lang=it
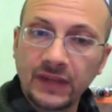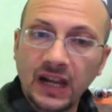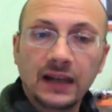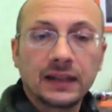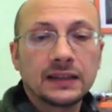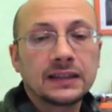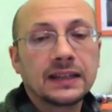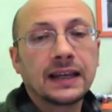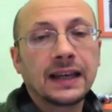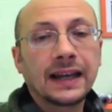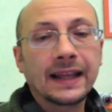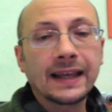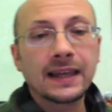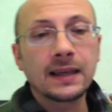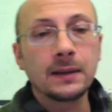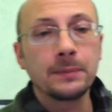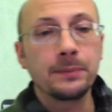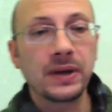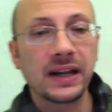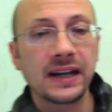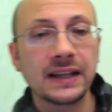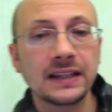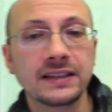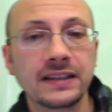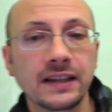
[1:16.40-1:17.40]
direi che
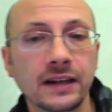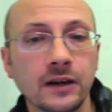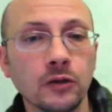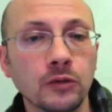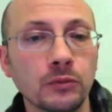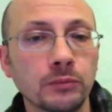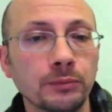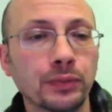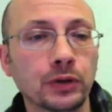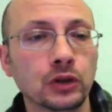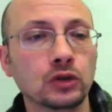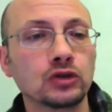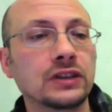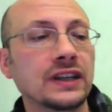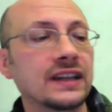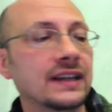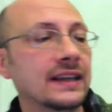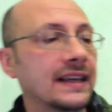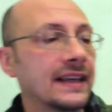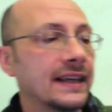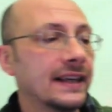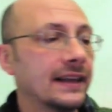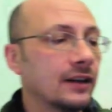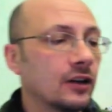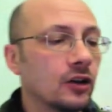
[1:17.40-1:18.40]
per essere un
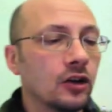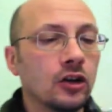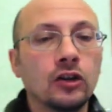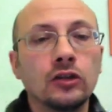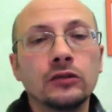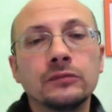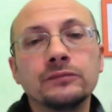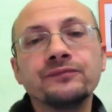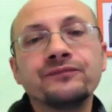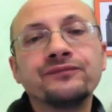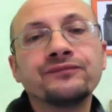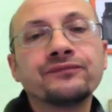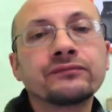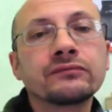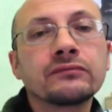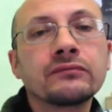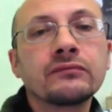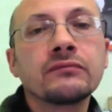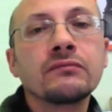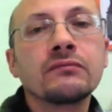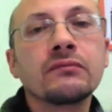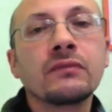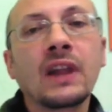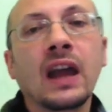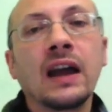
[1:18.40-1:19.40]
protanchino
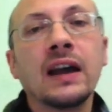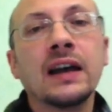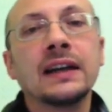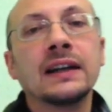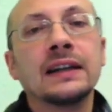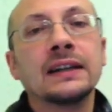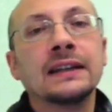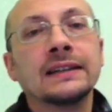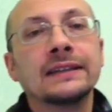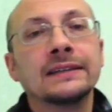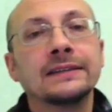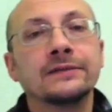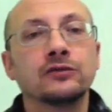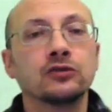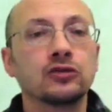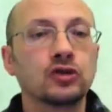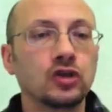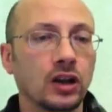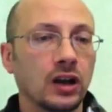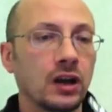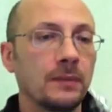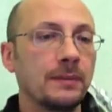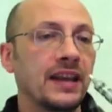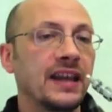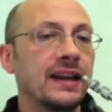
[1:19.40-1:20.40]

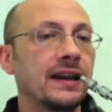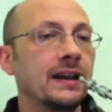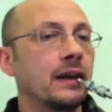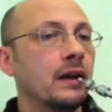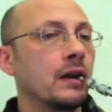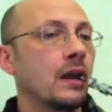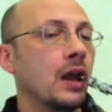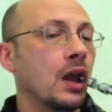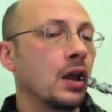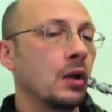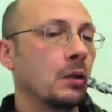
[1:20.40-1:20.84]
funziona bene.